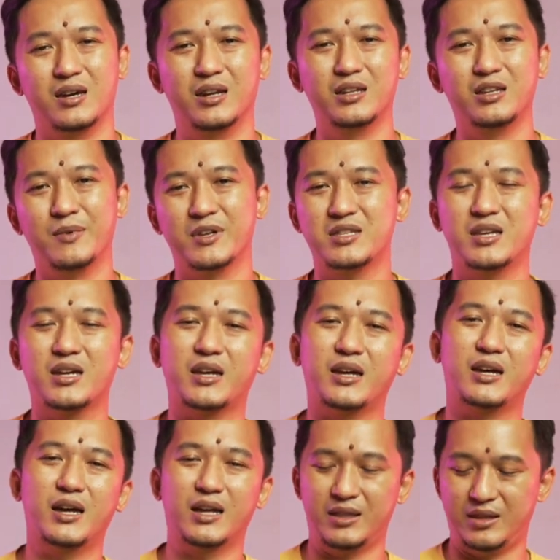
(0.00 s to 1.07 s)
Ini dimensinya
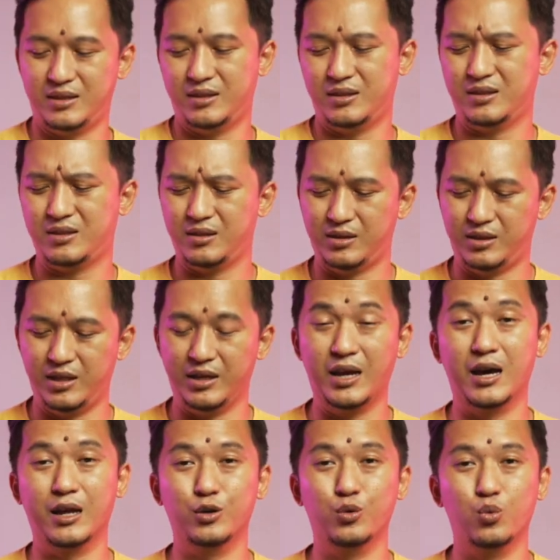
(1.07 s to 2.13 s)
kayak
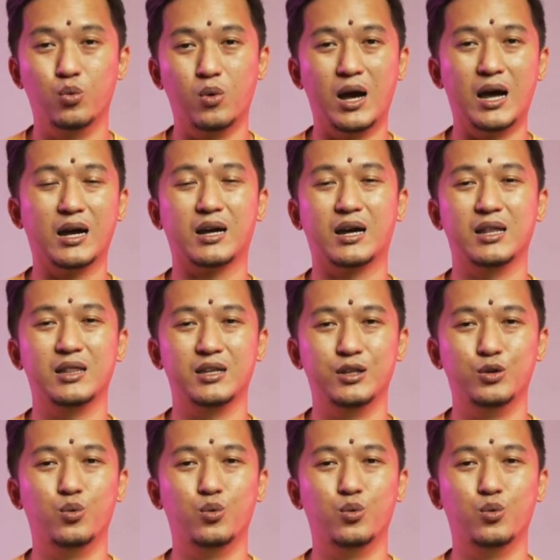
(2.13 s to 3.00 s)
32 kali